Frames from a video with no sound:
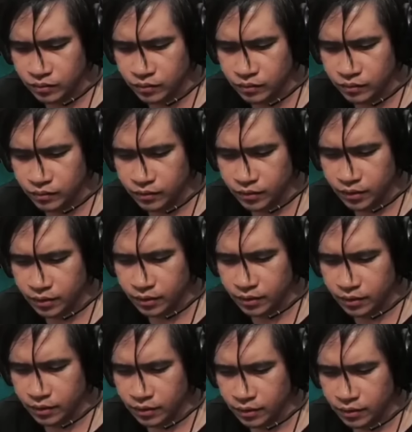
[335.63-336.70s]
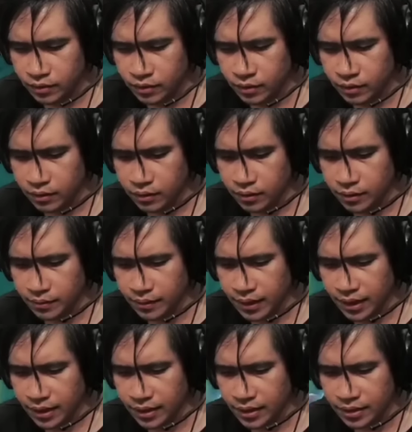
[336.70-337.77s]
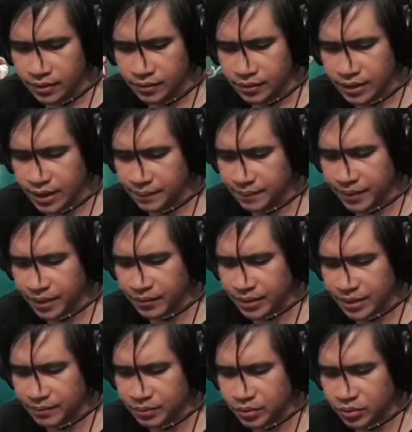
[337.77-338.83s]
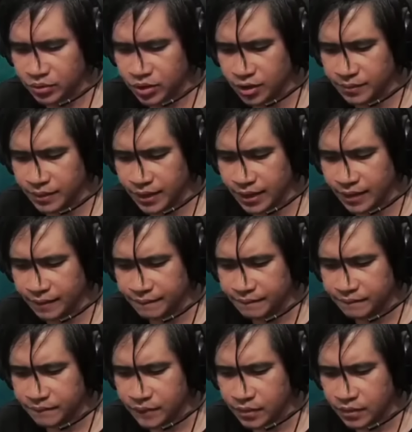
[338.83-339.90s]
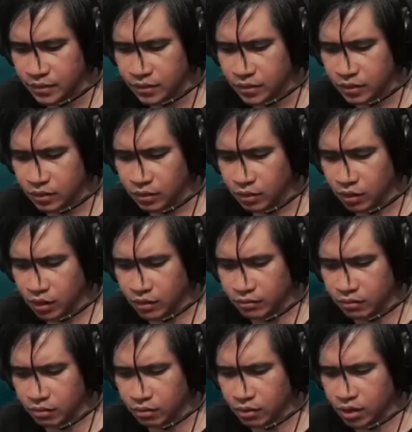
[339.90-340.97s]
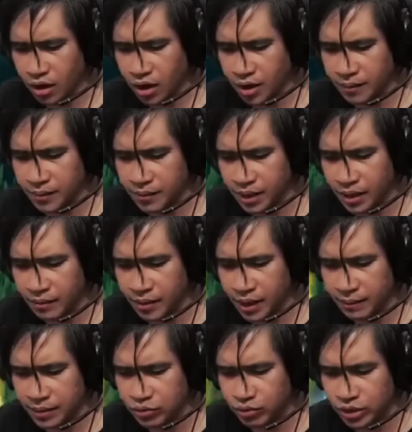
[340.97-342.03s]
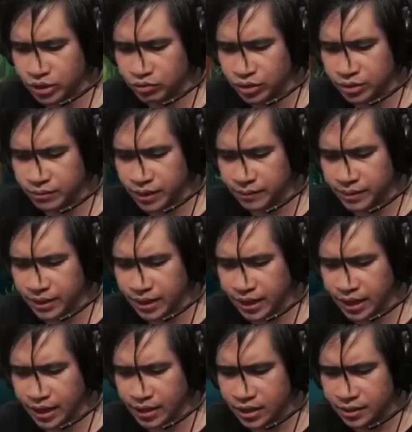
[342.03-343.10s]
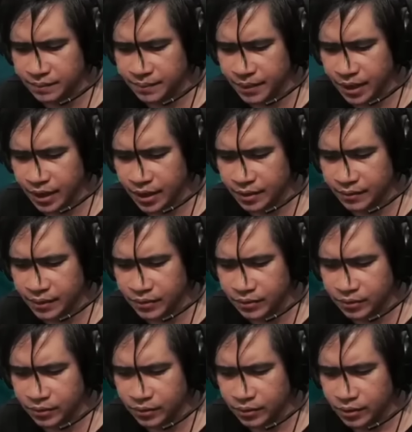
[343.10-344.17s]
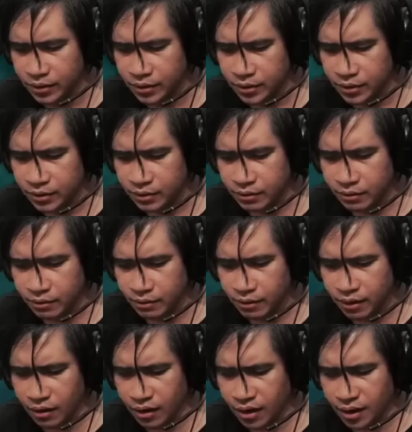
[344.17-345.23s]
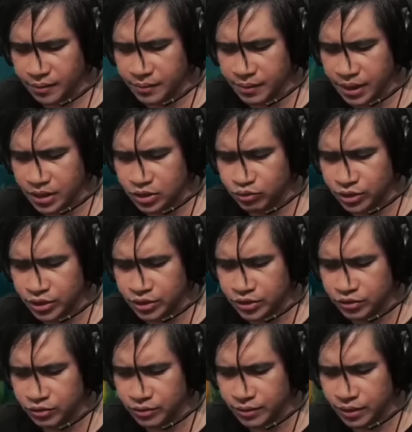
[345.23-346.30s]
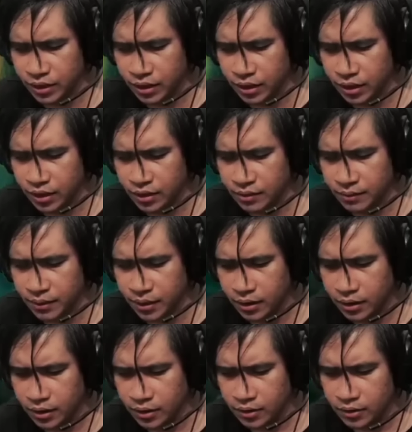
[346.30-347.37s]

Hmm. O, oh, diba? Wait lang, pre. Wait lang po, pre, ha. Ah. Ay, grabe mga mga pa-swing-swing mga birada ni pare ba, no? Grabe mga swing-swing birada ba?